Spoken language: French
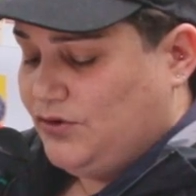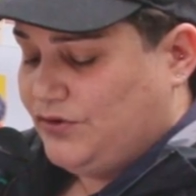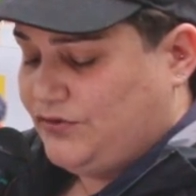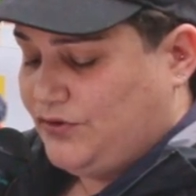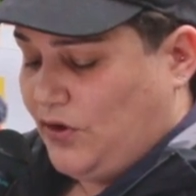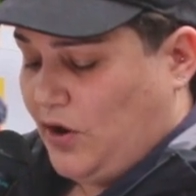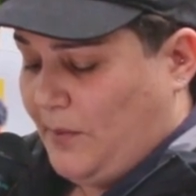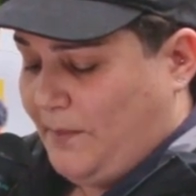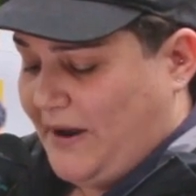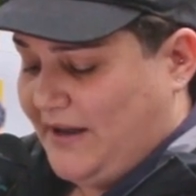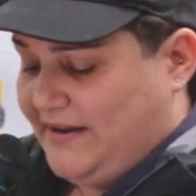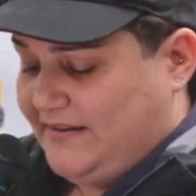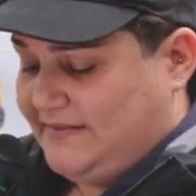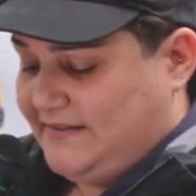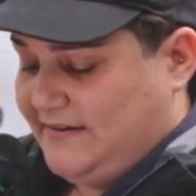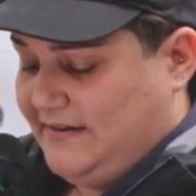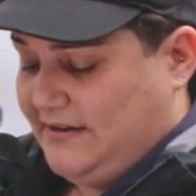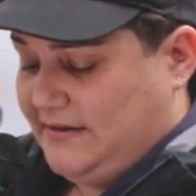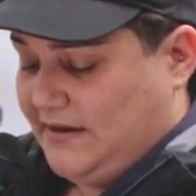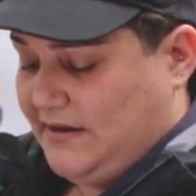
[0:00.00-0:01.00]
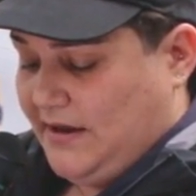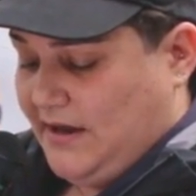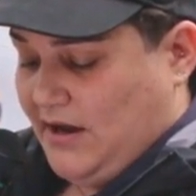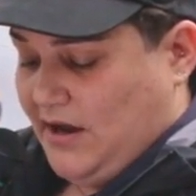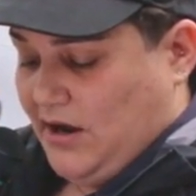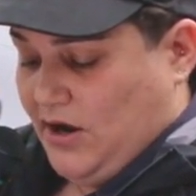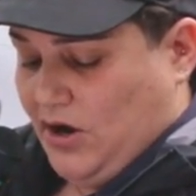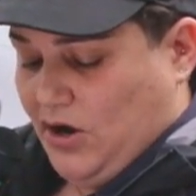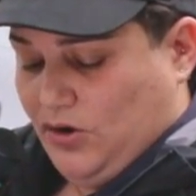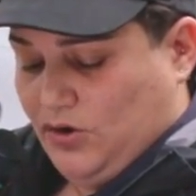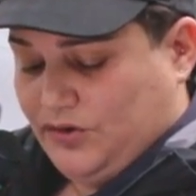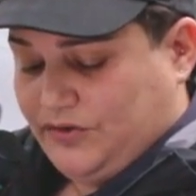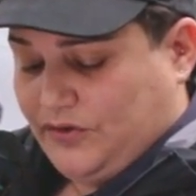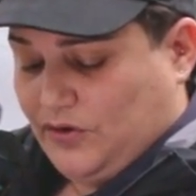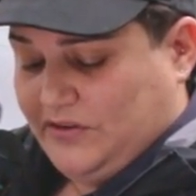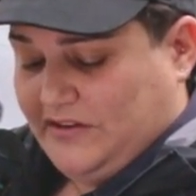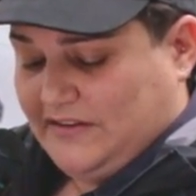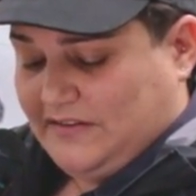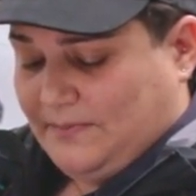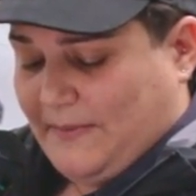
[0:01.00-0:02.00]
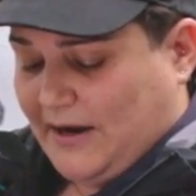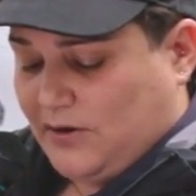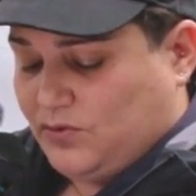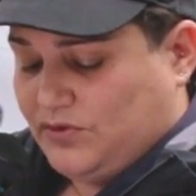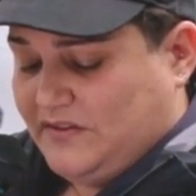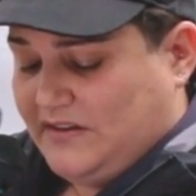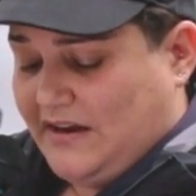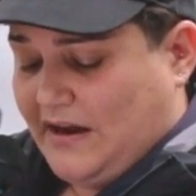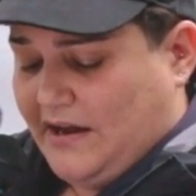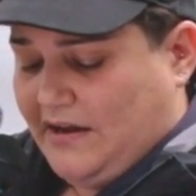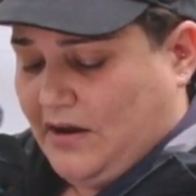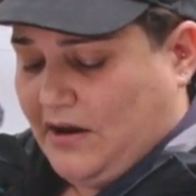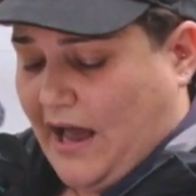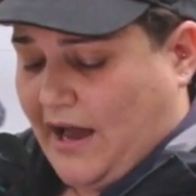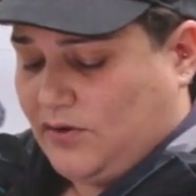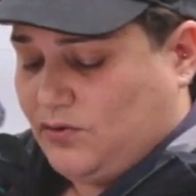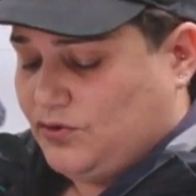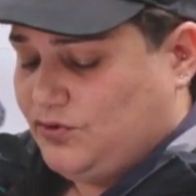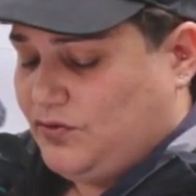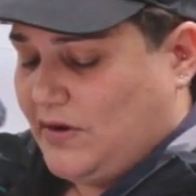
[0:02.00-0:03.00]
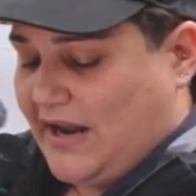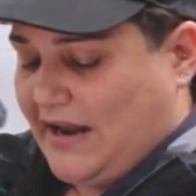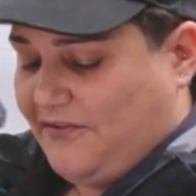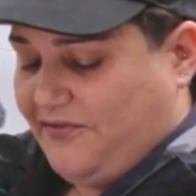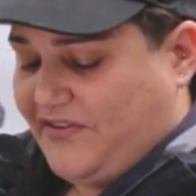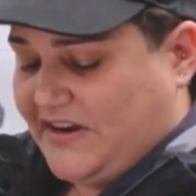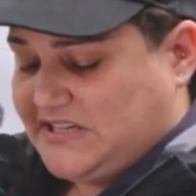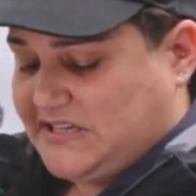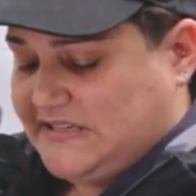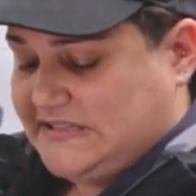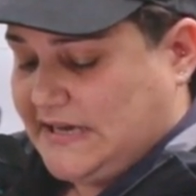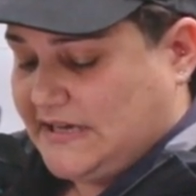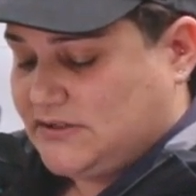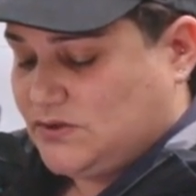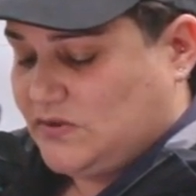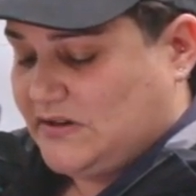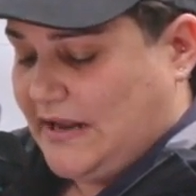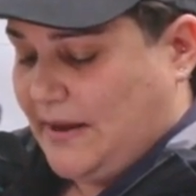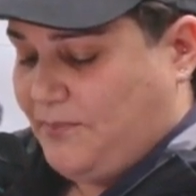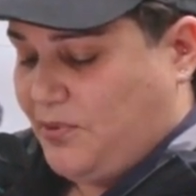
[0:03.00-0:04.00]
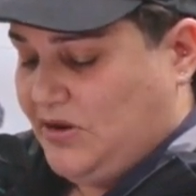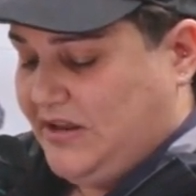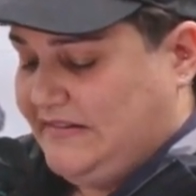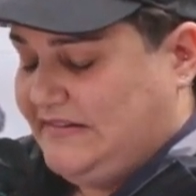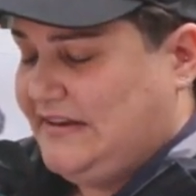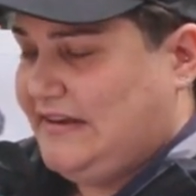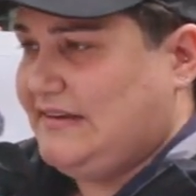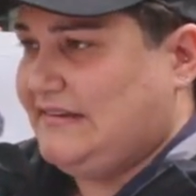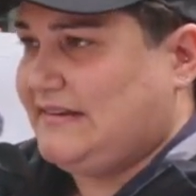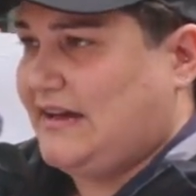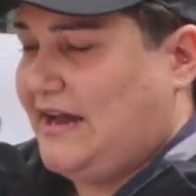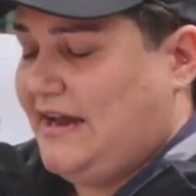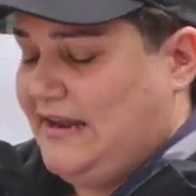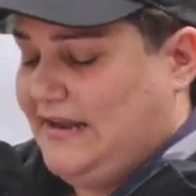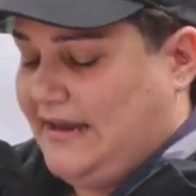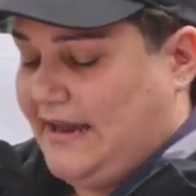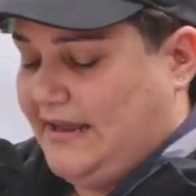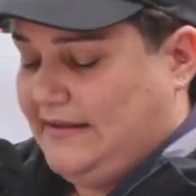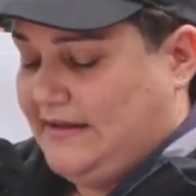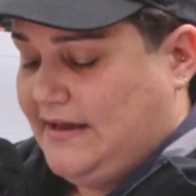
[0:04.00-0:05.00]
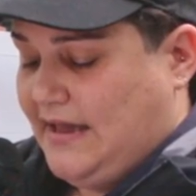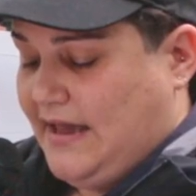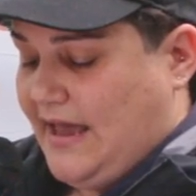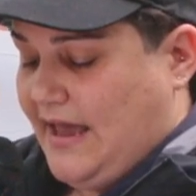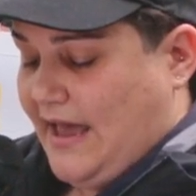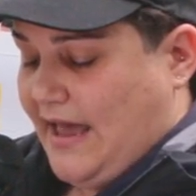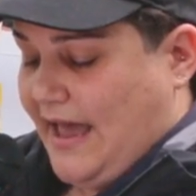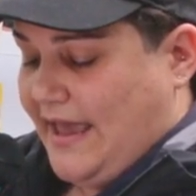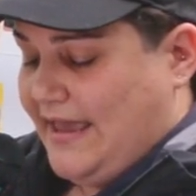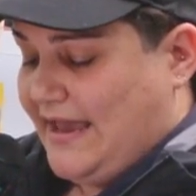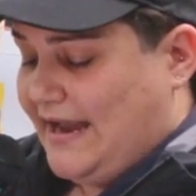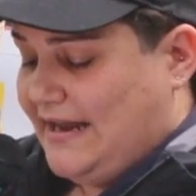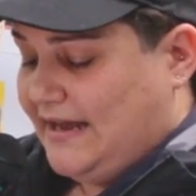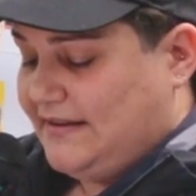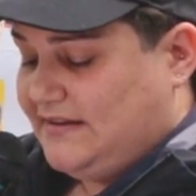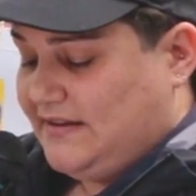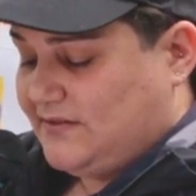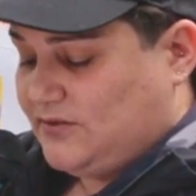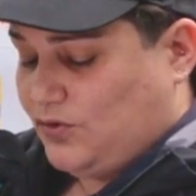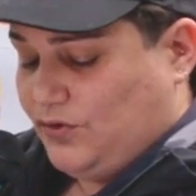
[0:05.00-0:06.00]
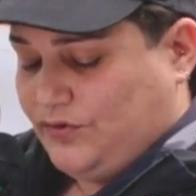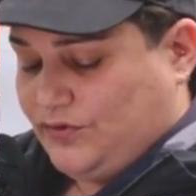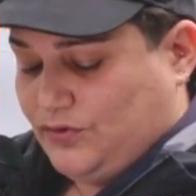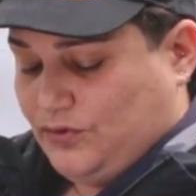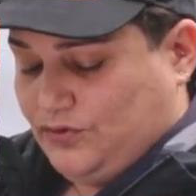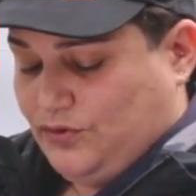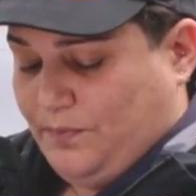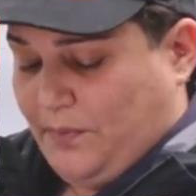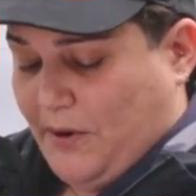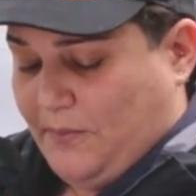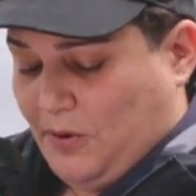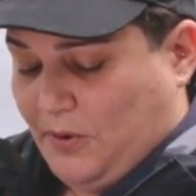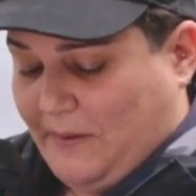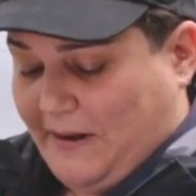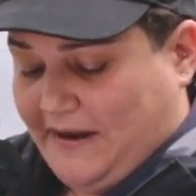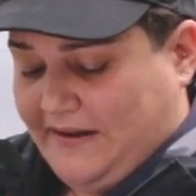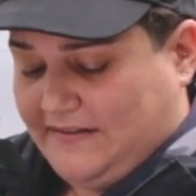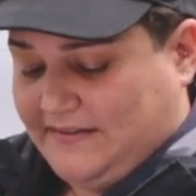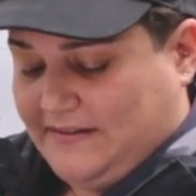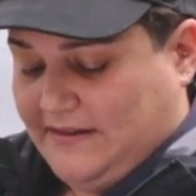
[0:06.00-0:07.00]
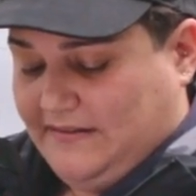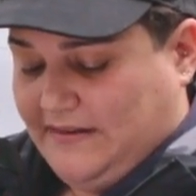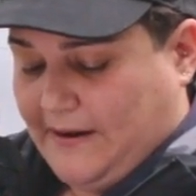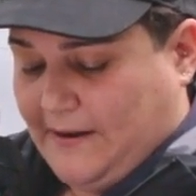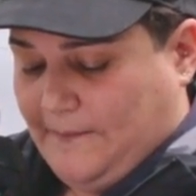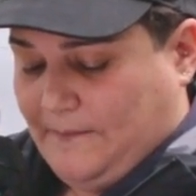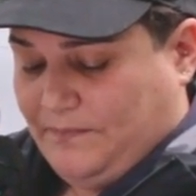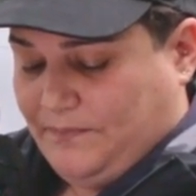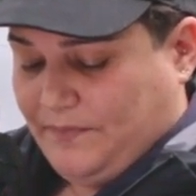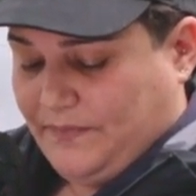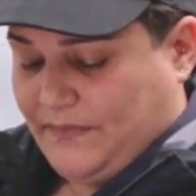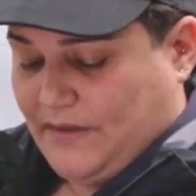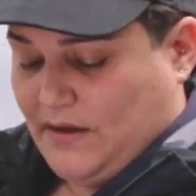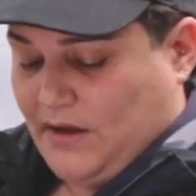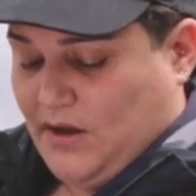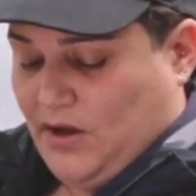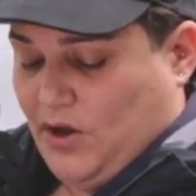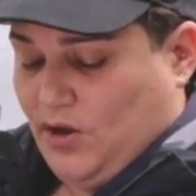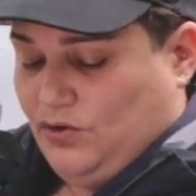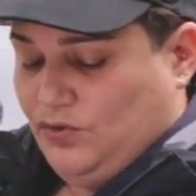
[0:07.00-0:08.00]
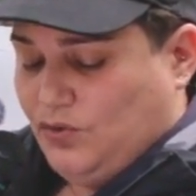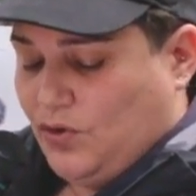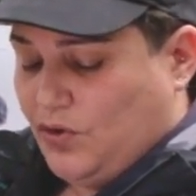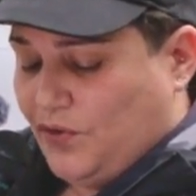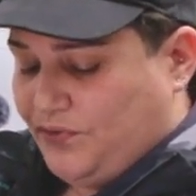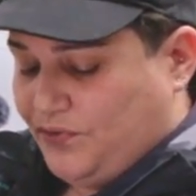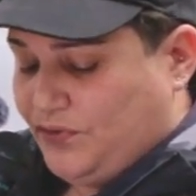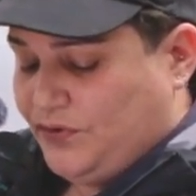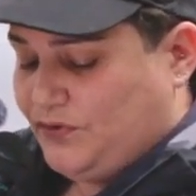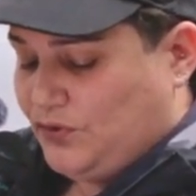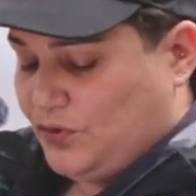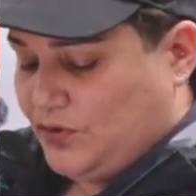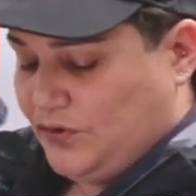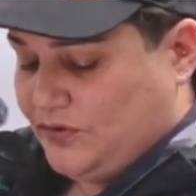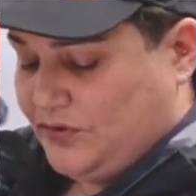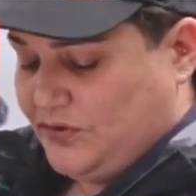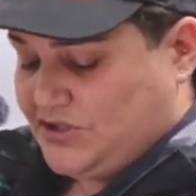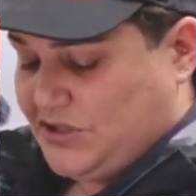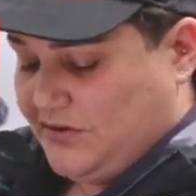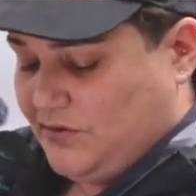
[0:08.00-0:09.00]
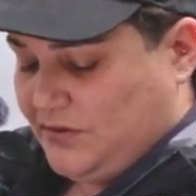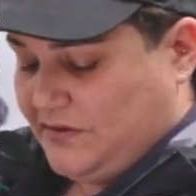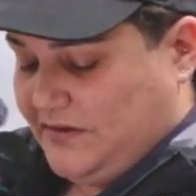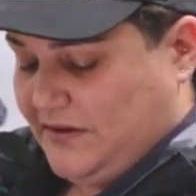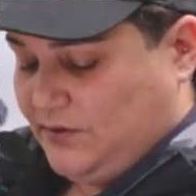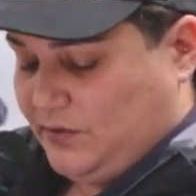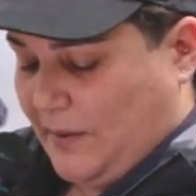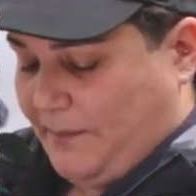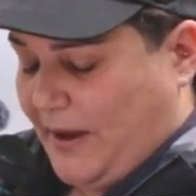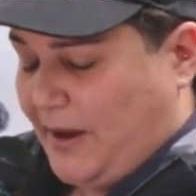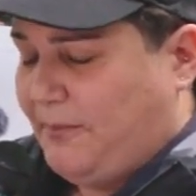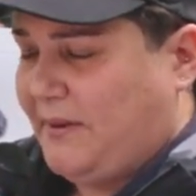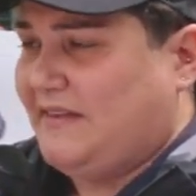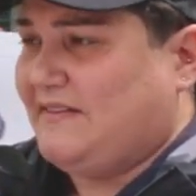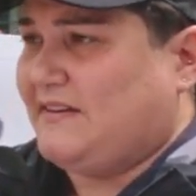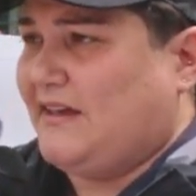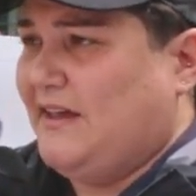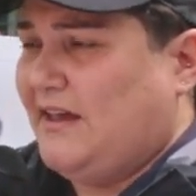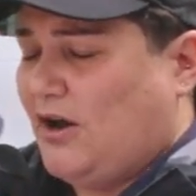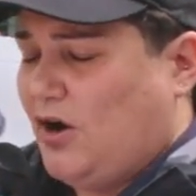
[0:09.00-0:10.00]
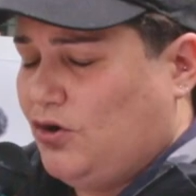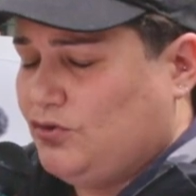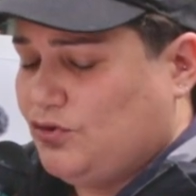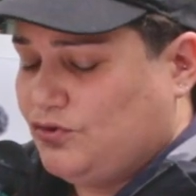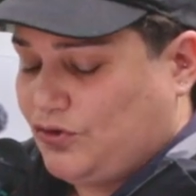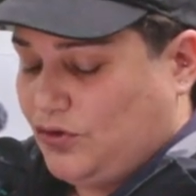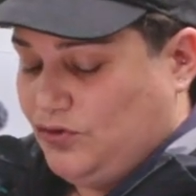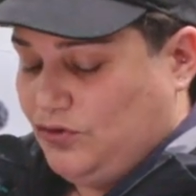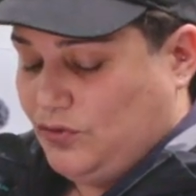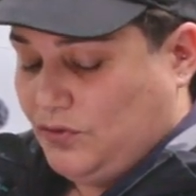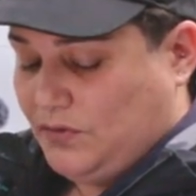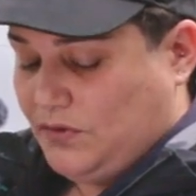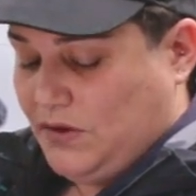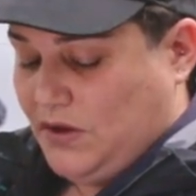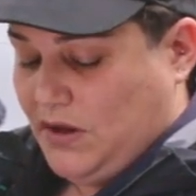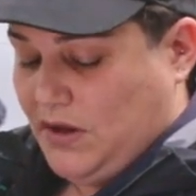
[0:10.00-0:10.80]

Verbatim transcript: lieu sûr en Palestine. Le sionisme a conduit, à, a conduit à la fascisation de la politique israélienne et à la destruction du peuple palestinien. Nous refusons que ce génocide soit perpétré en notre nom.